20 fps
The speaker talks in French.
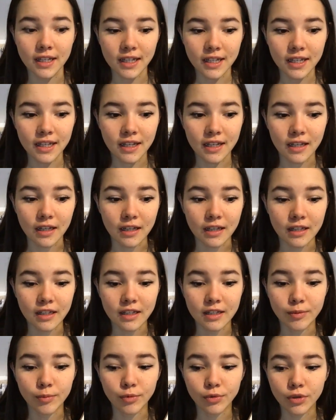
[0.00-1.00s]
Gray et
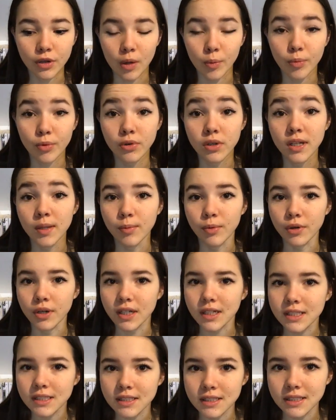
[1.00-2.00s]
qui montre un peu
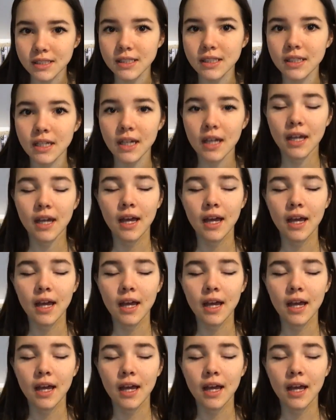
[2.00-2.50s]
l'hypocrisie